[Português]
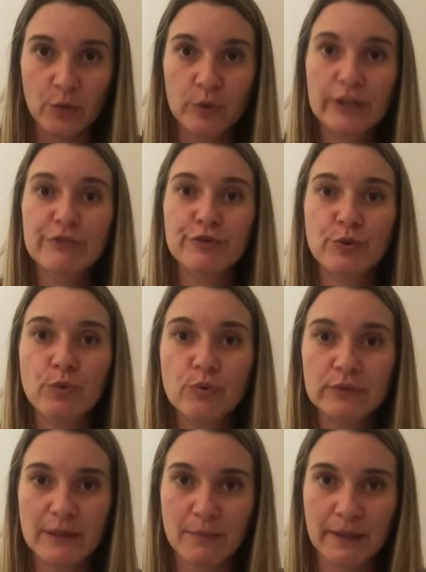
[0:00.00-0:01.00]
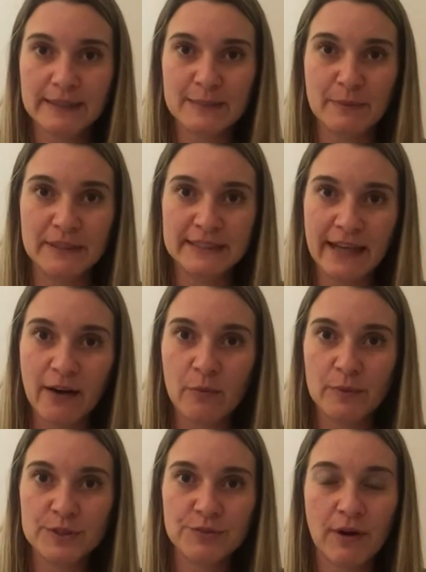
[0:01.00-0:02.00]
O livro 1 um da parte
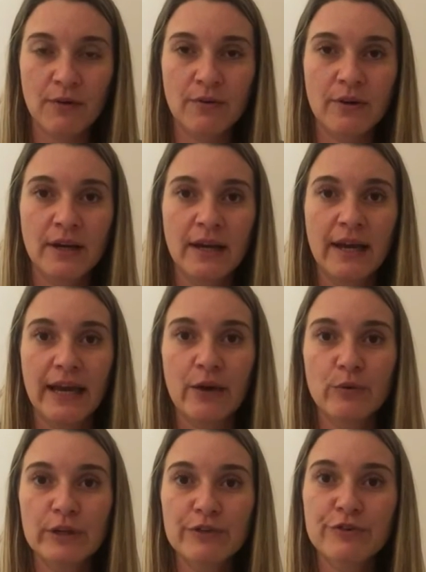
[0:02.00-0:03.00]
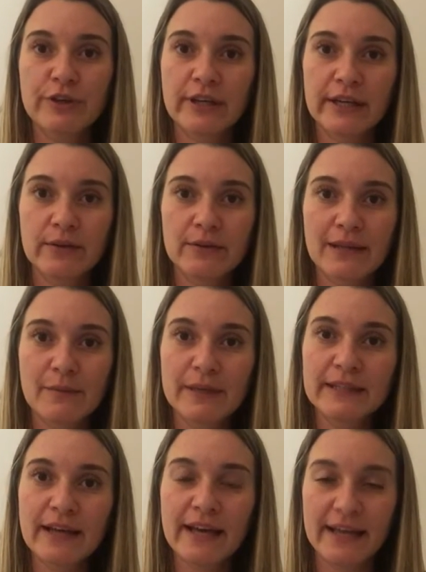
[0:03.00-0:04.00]
especial, pessoal, é o livro que
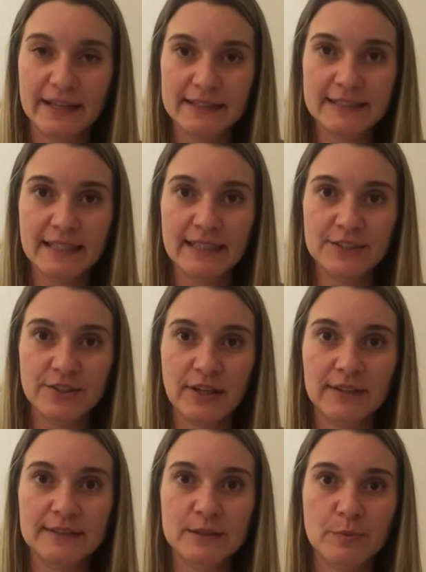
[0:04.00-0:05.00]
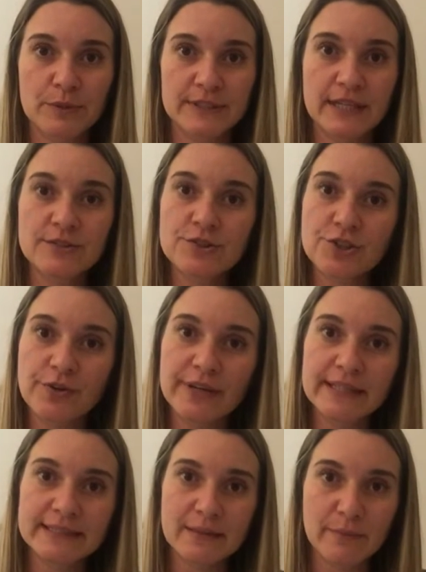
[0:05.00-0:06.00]
regulamenta regras relacionadas ao processo de
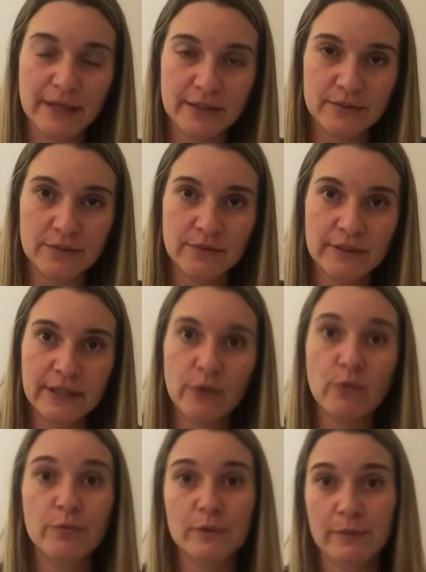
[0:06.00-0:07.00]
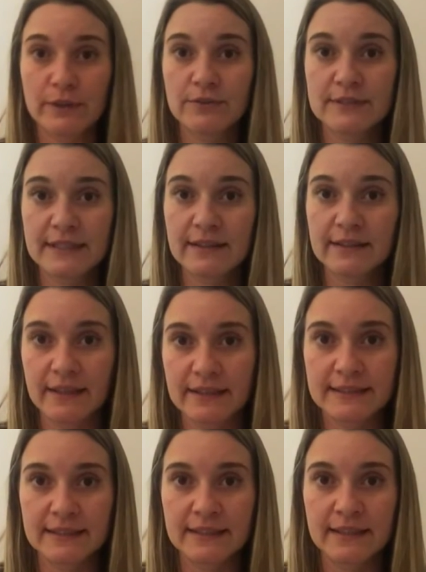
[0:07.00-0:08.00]
conhecimento e ao cumprimento de
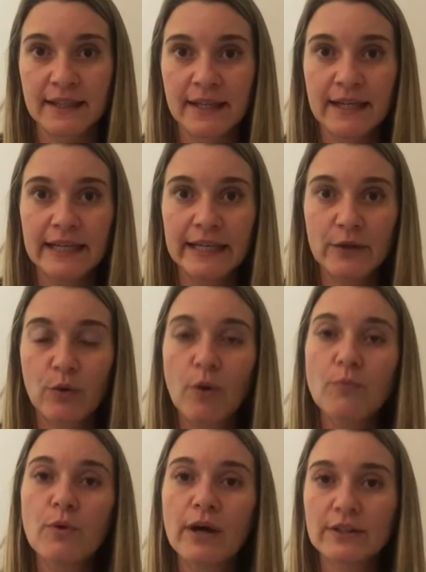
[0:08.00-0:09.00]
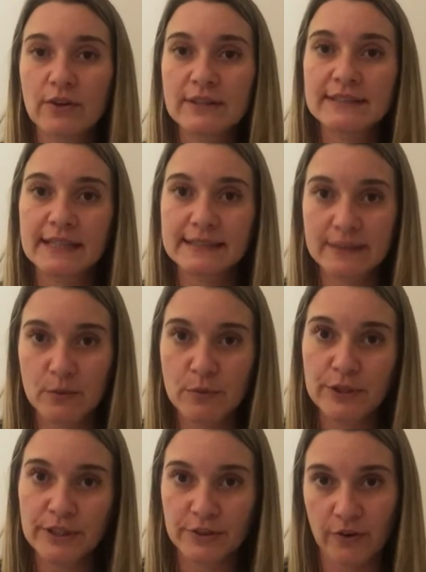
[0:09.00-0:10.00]
sentença, e como a nossa ação
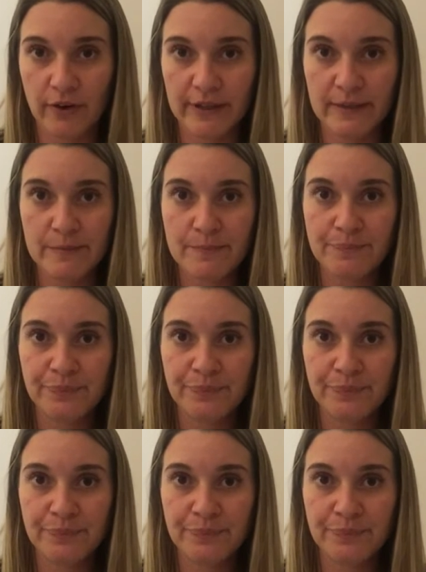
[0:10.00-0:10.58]
monitória